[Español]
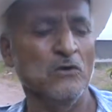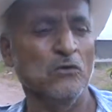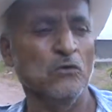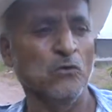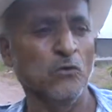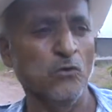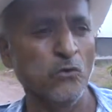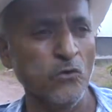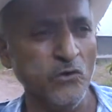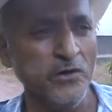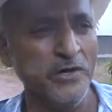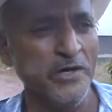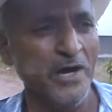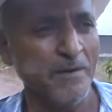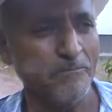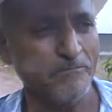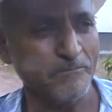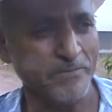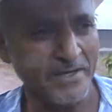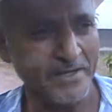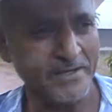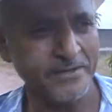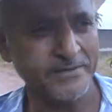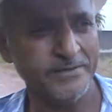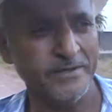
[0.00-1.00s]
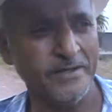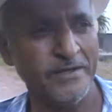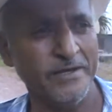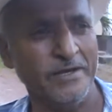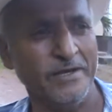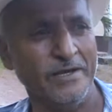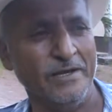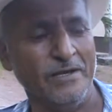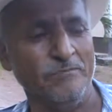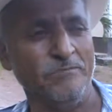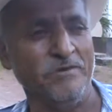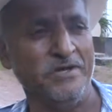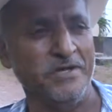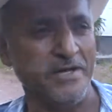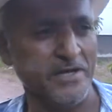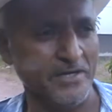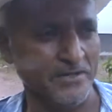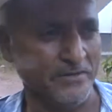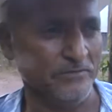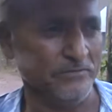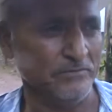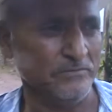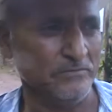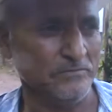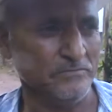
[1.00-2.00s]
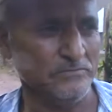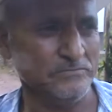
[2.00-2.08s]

una parte el verano